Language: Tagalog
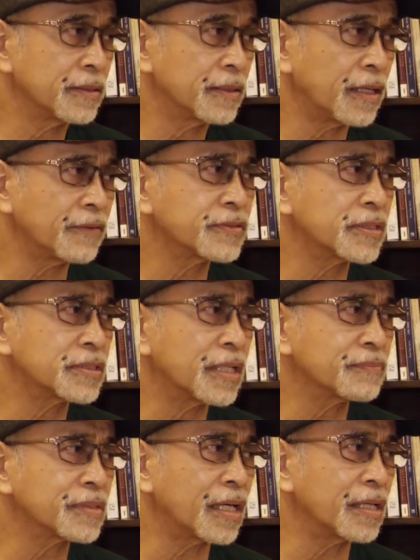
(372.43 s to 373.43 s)
after
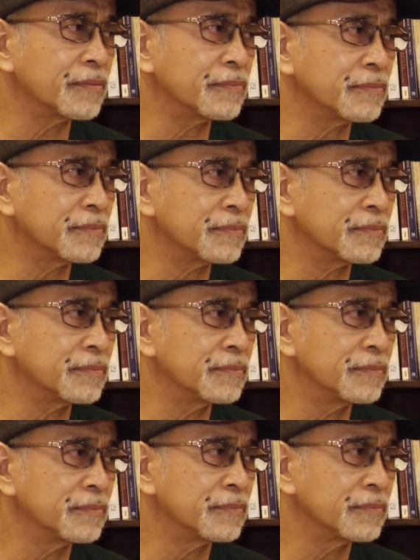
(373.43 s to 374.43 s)
some time
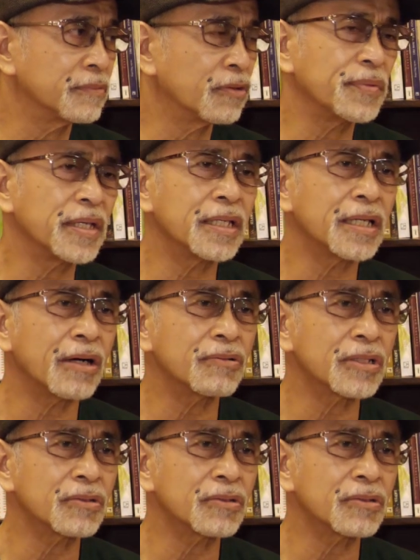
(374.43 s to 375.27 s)
humihina ako